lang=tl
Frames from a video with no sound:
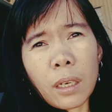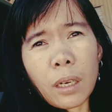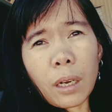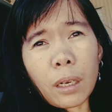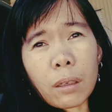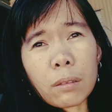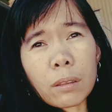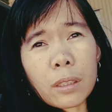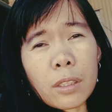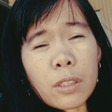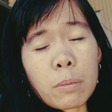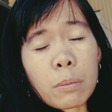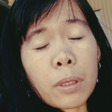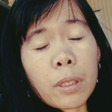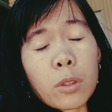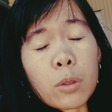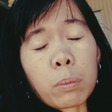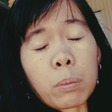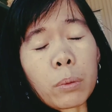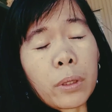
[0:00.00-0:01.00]
ako guys,
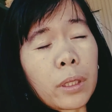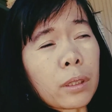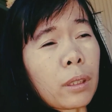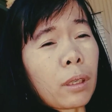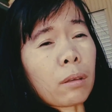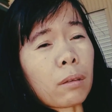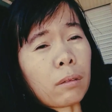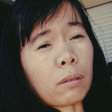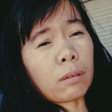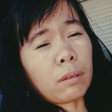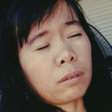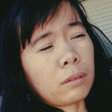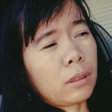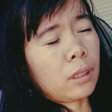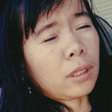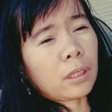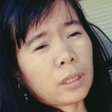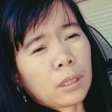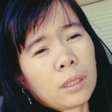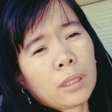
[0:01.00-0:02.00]
medyo puyat ako.
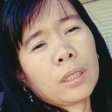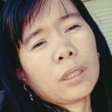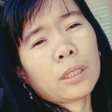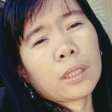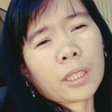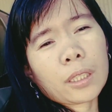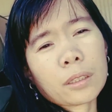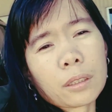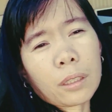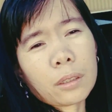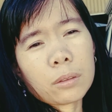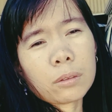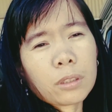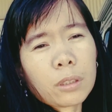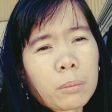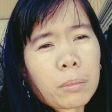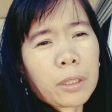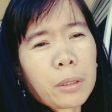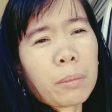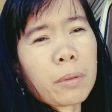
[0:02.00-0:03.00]
Kita
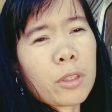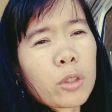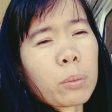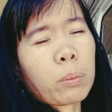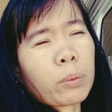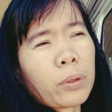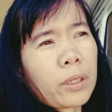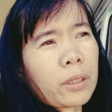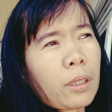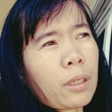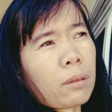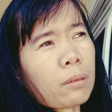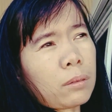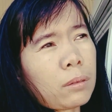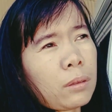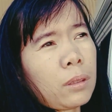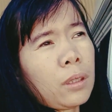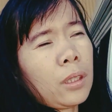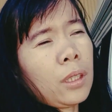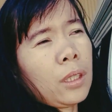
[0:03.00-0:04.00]
niyo naman, medyo puyat
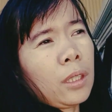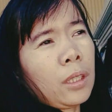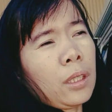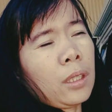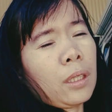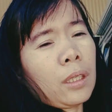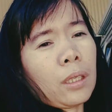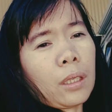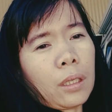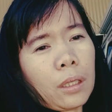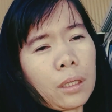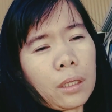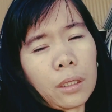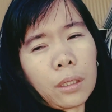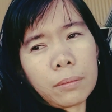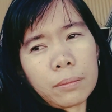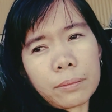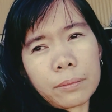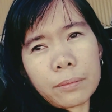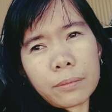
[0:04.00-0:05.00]
ako.
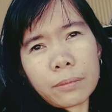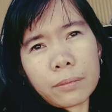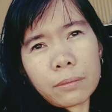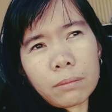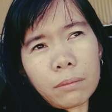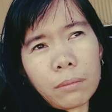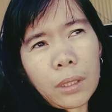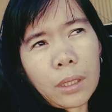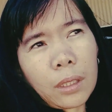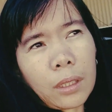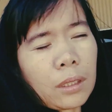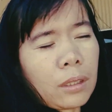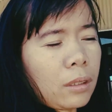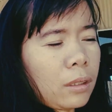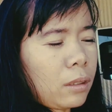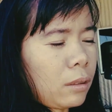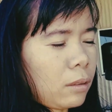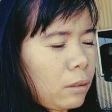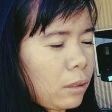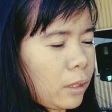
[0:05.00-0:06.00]
Um, mga,
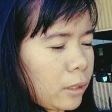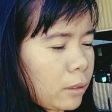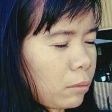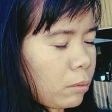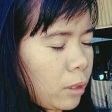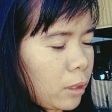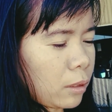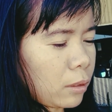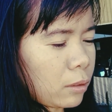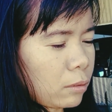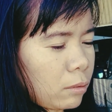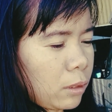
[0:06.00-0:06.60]
like what?